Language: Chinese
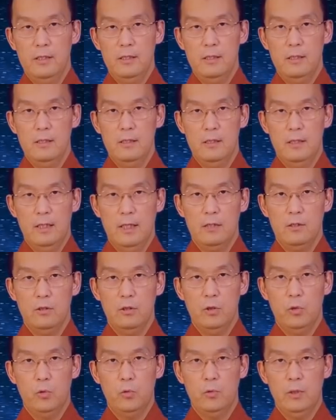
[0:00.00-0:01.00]
生死当中
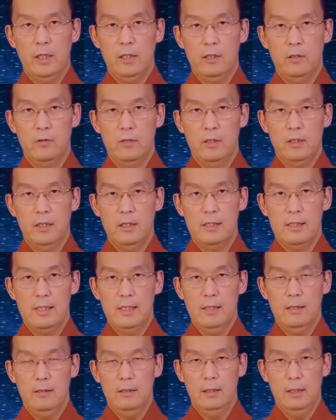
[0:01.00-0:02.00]
的苦恼有情啊，只
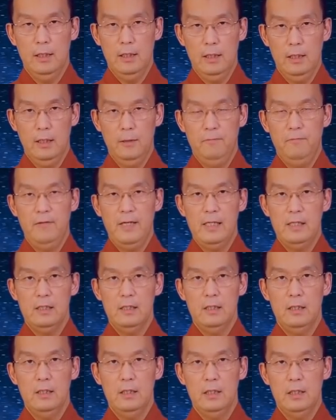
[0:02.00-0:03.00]
要你一发
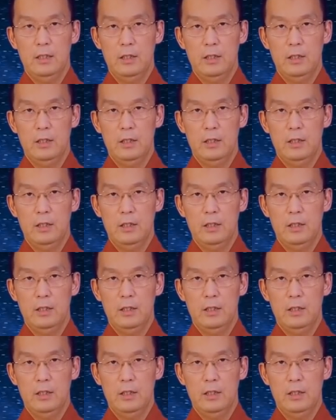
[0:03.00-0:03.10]
心，